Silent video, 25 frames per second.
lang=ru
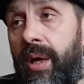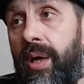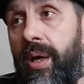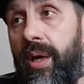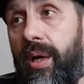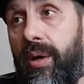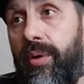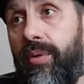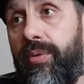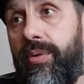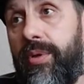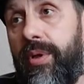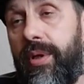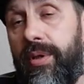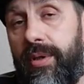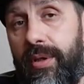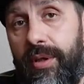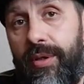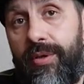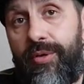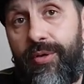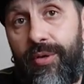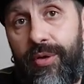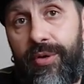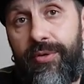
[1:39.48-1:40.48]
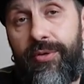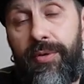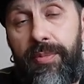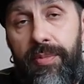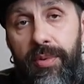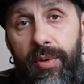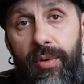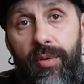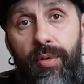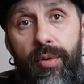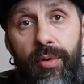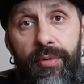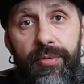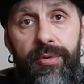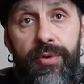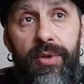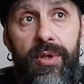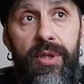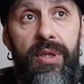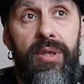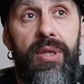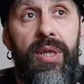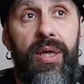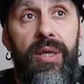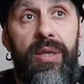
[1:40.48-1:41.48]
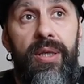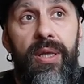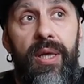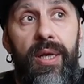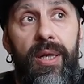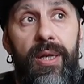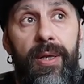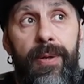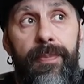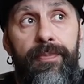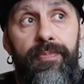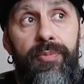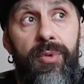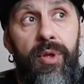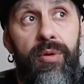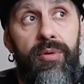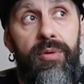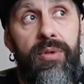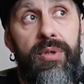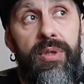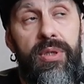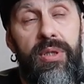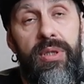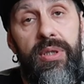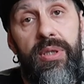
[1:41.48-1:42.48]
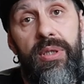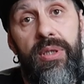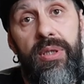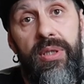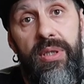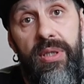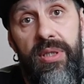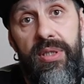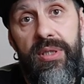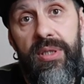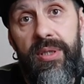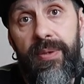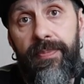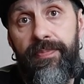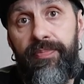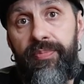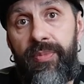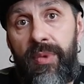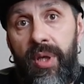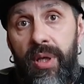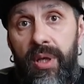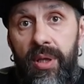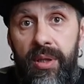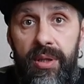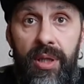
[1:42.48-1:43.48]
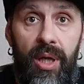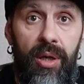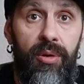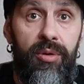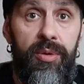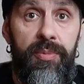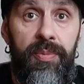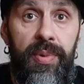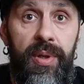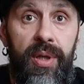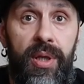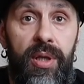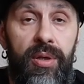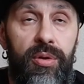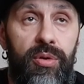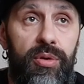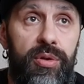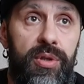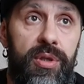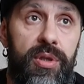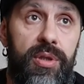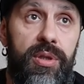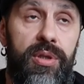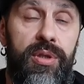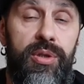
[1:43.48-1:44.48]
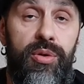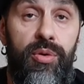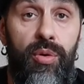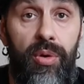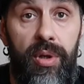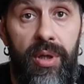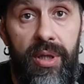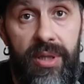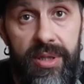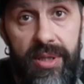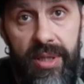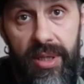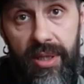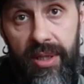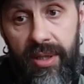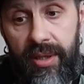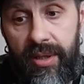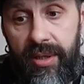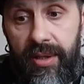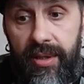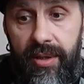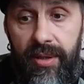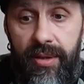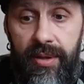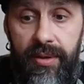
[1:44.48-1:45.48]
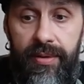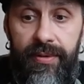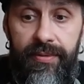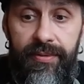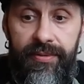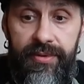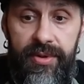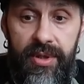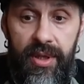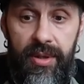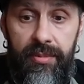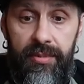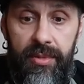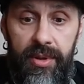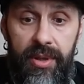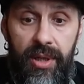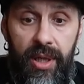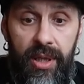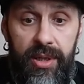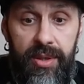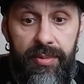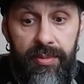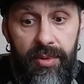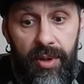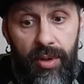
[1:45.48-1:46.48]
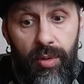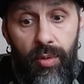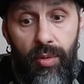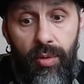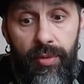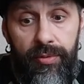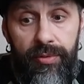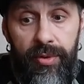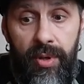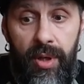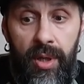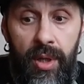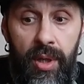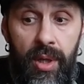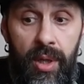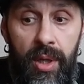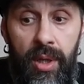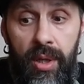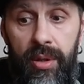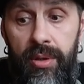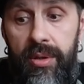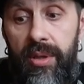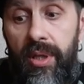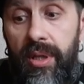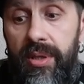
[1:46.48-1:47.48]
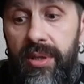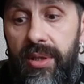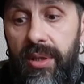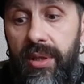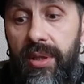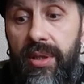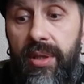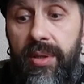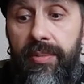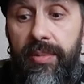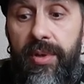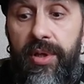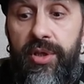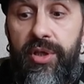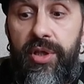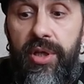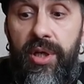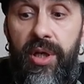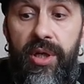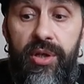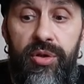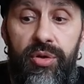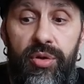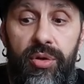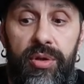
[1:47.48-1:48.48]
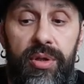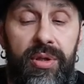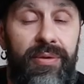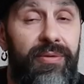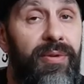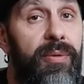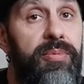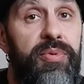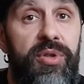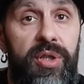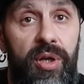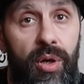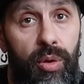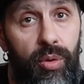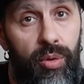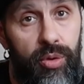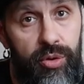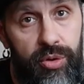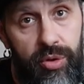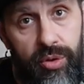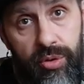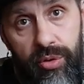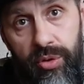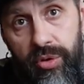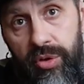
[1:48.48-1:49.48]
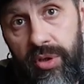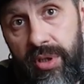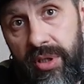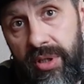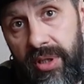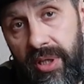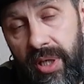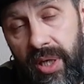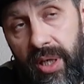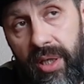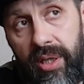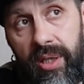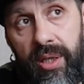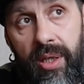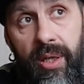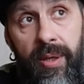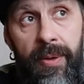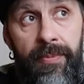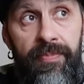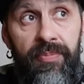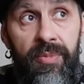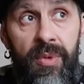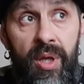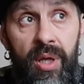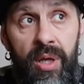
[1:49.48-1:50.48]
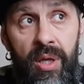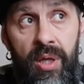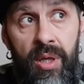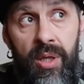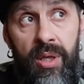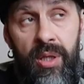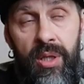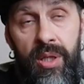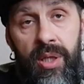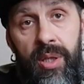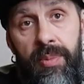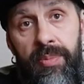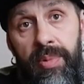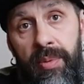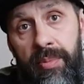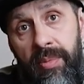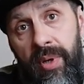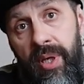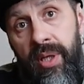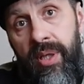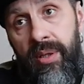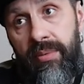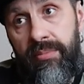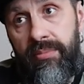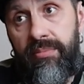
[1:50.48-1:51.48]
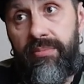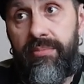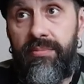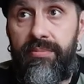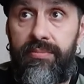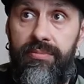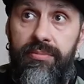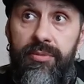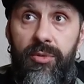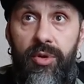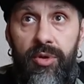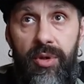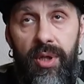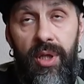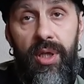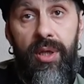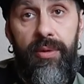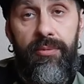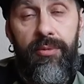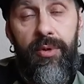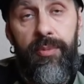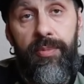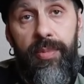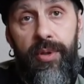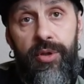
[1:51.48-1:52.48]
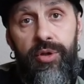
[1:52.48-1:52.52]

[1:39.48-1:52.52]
а куда то идешь, выпил кофе и так далее. Вот. И если э, так вот прикинуть, сколько денег в день мы тратим на кофе, я делал небольшие расчеты, вообще очень-очень средние. И по моим ну, таким вот